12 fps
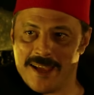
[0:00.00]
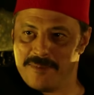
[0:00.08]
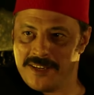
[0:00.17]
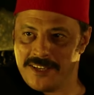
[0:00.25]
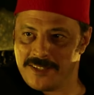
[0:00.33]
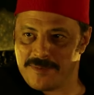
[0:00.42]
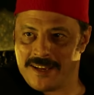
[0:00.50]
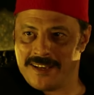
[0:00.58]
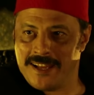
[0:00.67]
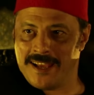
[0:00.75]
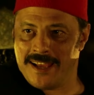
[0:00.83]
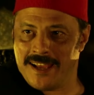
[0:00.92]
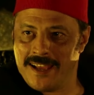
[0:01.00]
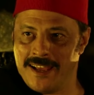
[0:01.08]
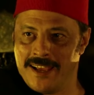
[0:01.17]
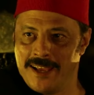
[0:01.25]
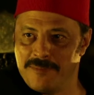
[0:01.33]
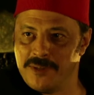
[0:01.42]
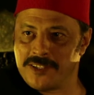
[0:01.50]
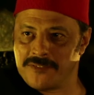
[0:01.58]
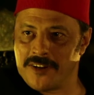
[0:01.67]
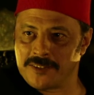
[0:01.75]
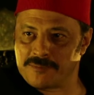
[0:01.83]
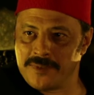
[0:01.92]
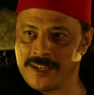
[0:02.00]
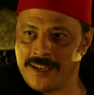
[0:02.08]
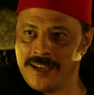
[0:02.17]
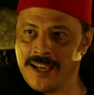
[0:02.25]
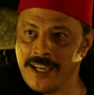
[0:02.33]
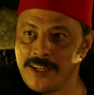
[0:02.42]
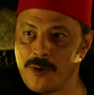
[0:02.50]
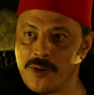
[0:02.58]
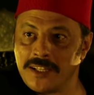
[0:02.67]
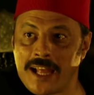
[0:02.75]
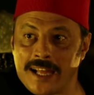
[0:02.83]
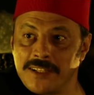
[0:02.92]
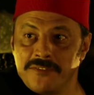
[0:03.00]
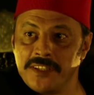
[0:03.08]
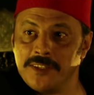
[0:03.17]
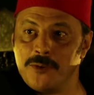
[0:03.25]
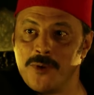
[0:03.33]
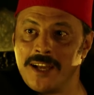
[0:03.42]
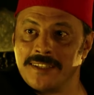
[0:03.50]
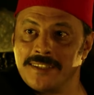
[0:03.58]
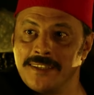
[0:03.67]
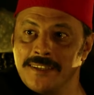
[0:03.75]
بالنسبه للبنت فاطمه هي ولادها قاعدين فين دلوقتي؟